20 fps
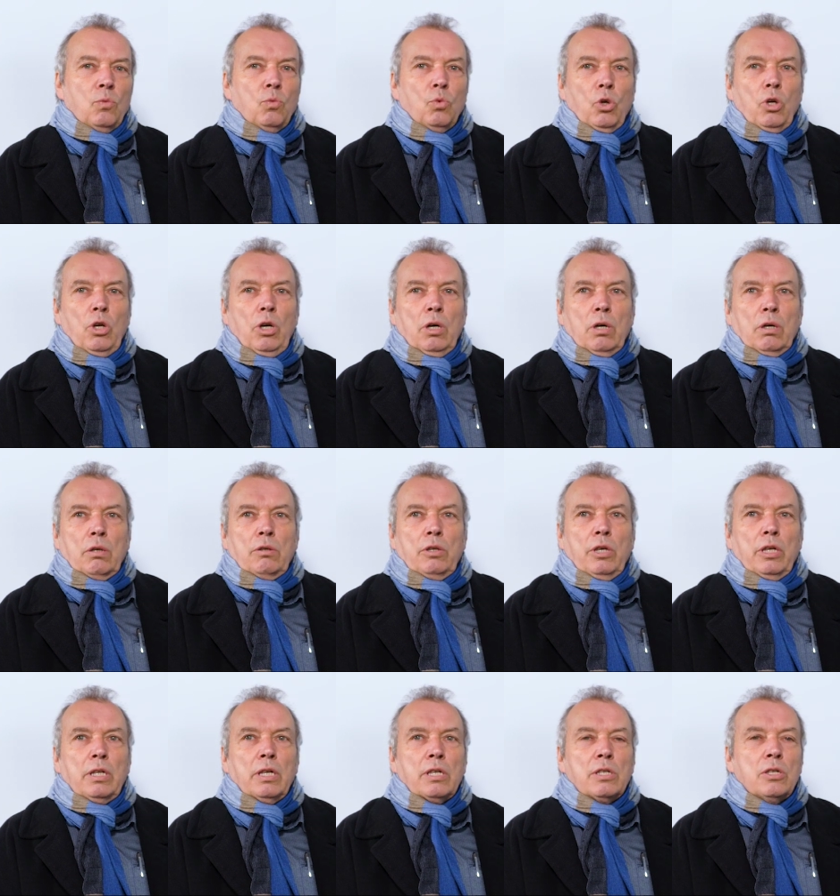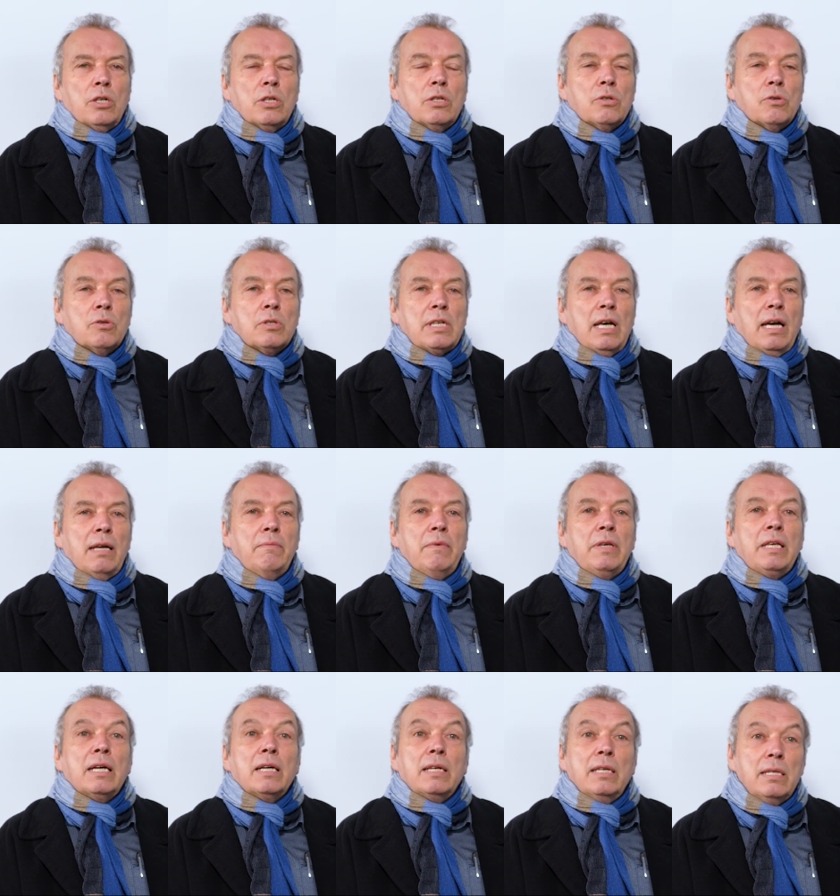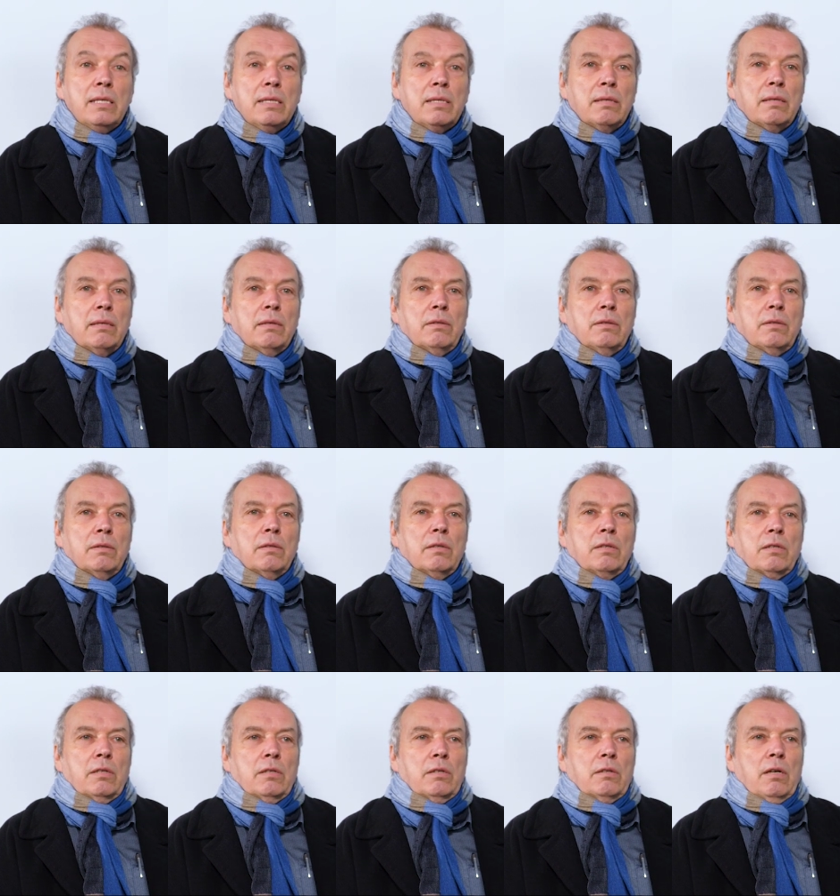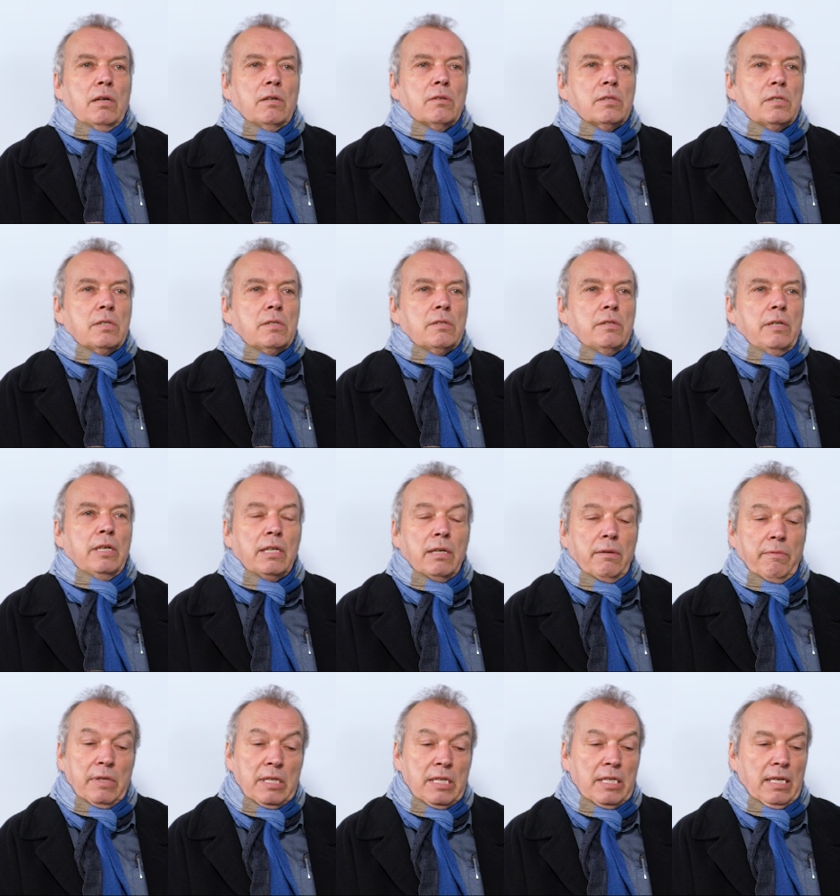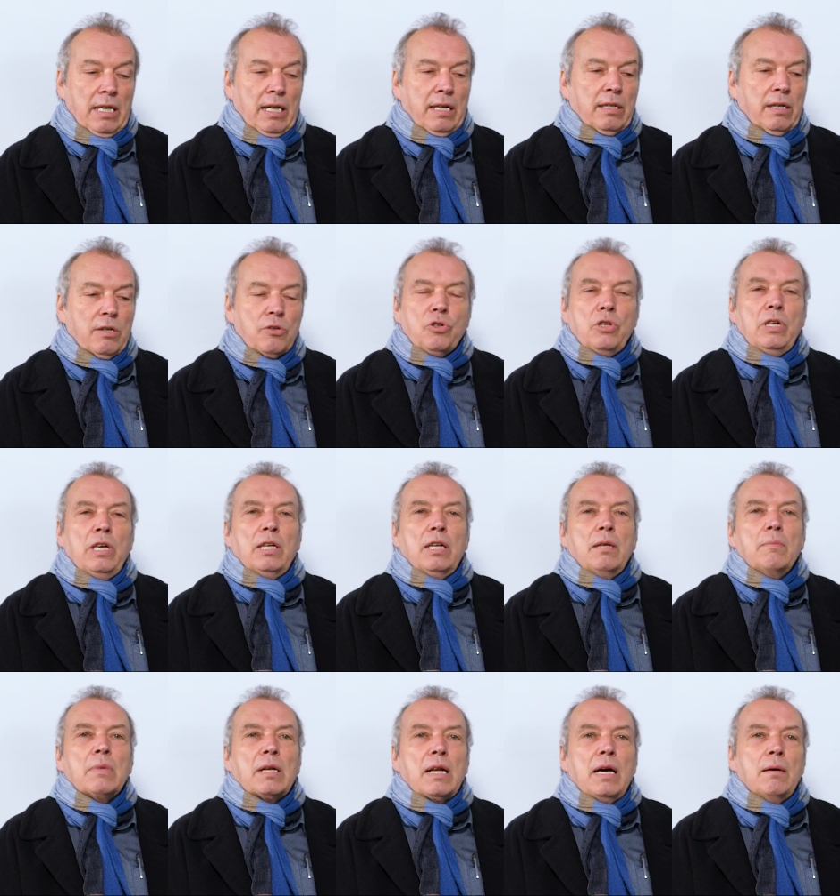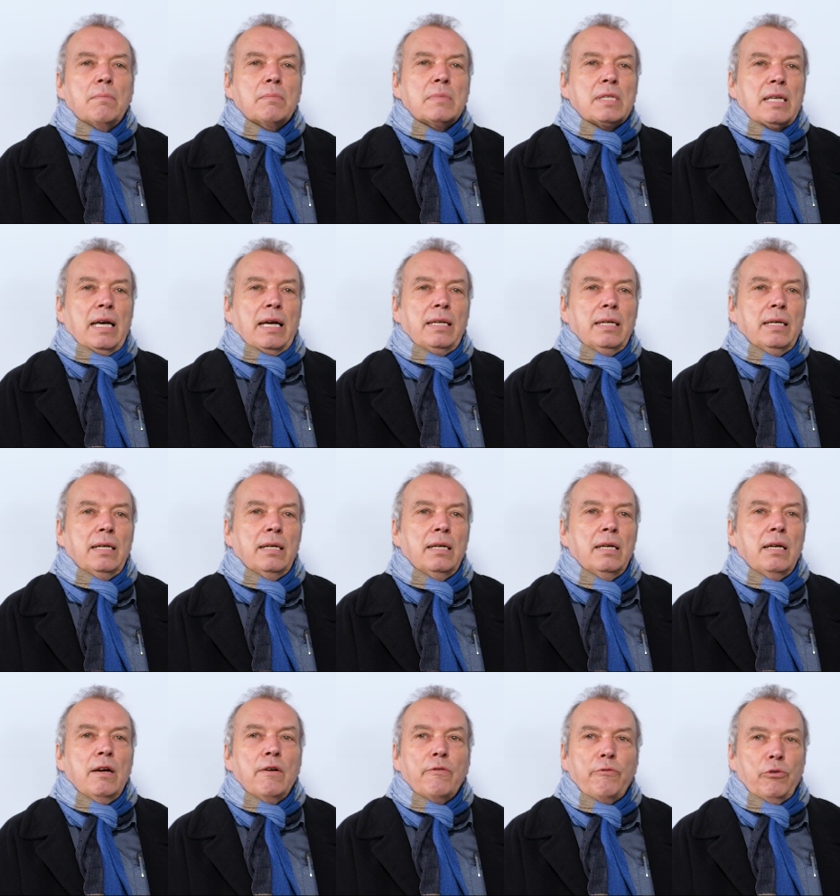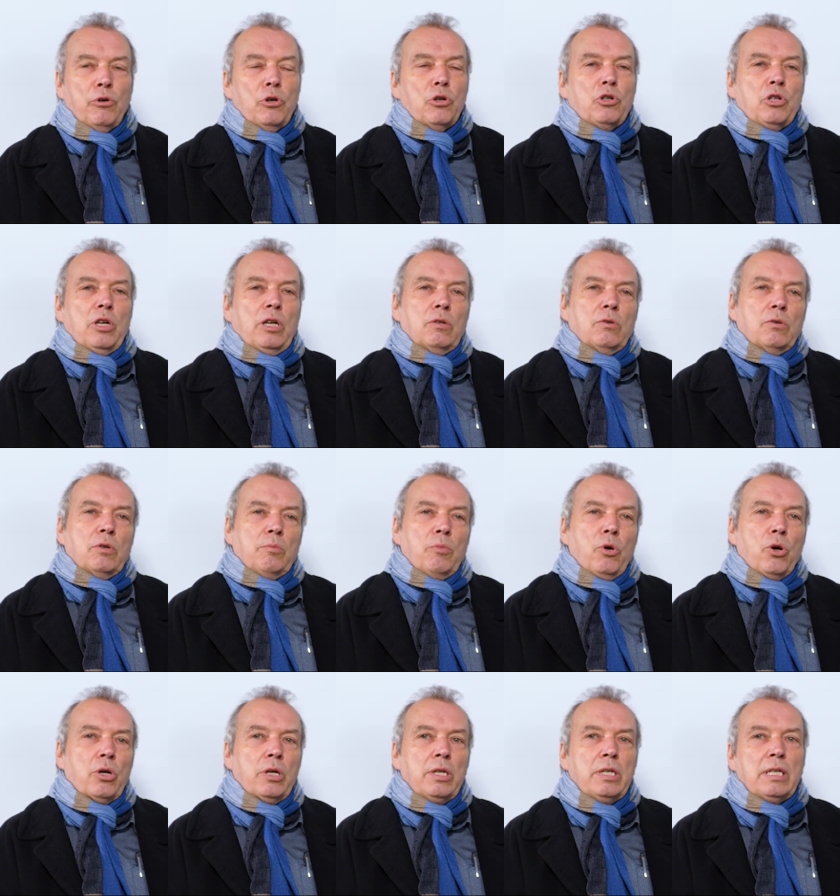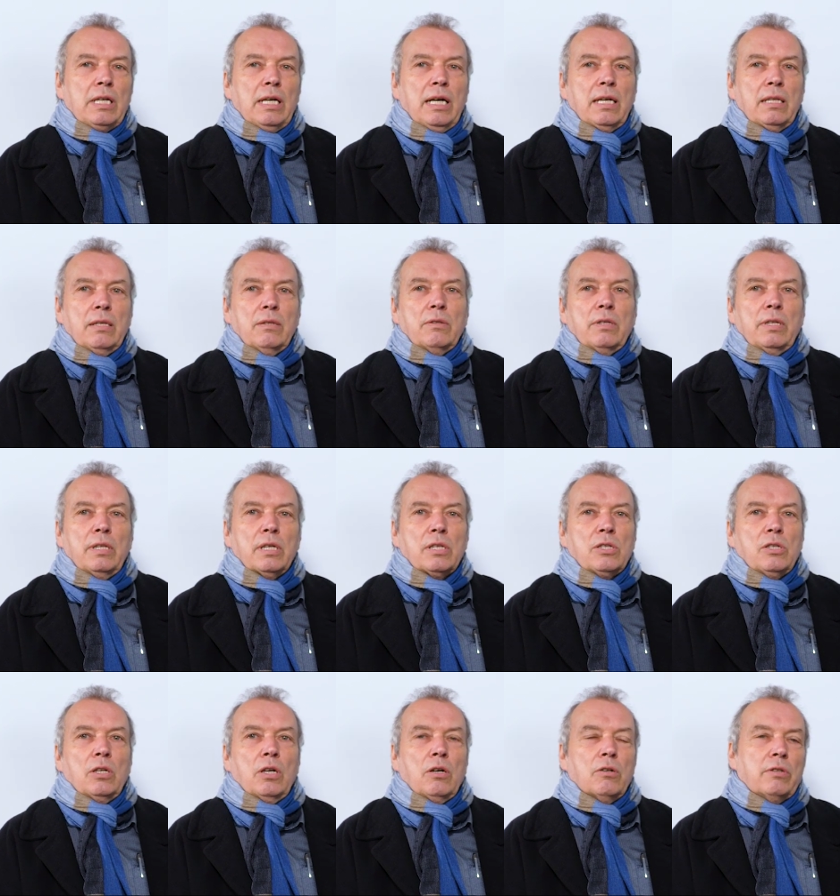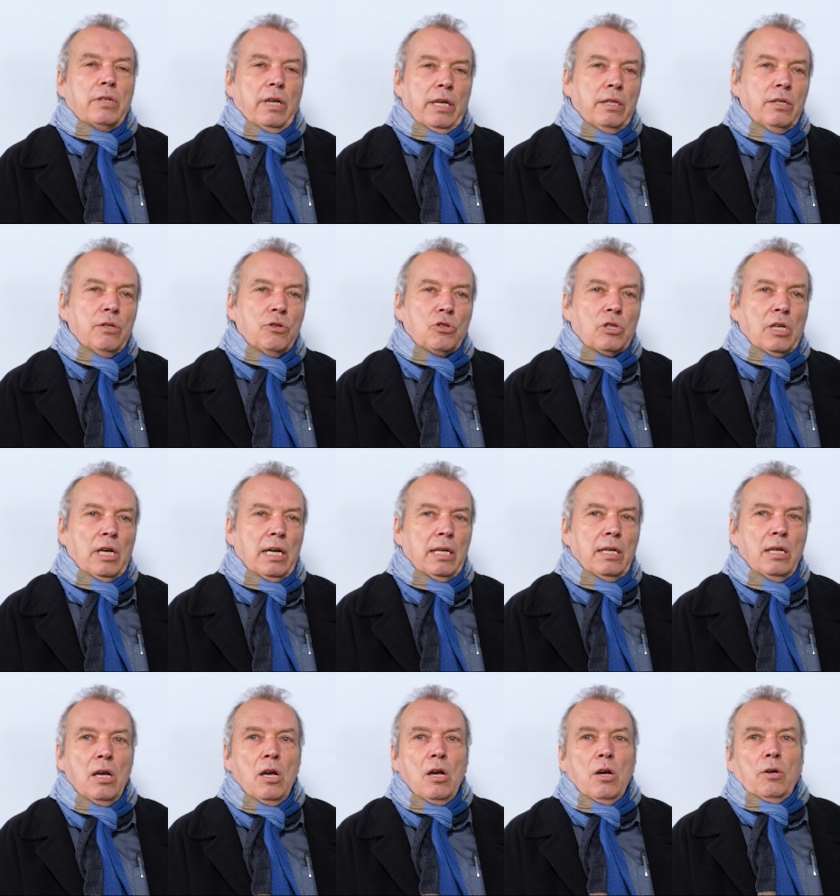Naja, jeder soll so sein, wie er ist und äh, aus, jeder wird sich engagieren im Rahmen seiner Vorstellungen, Möglichkeiten und jeder soll authentisch sein